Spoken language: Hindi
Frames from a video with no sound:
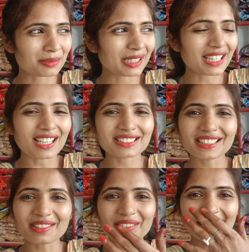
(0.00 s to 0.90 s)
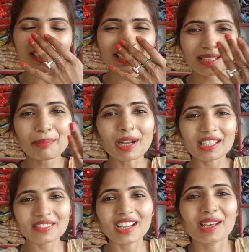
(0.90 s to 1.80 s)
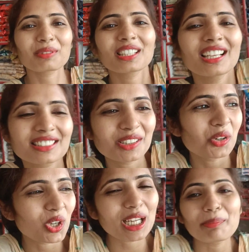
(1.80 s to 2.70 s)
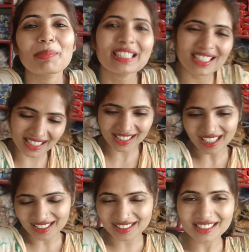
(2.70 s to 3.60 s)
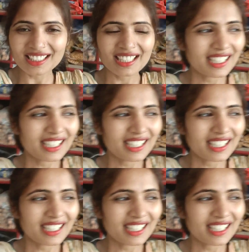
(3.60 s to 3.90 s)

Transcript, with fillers: तो बतासे का वेट कर रहे पानी वाले बतासे गोलगप्पा देखा खाती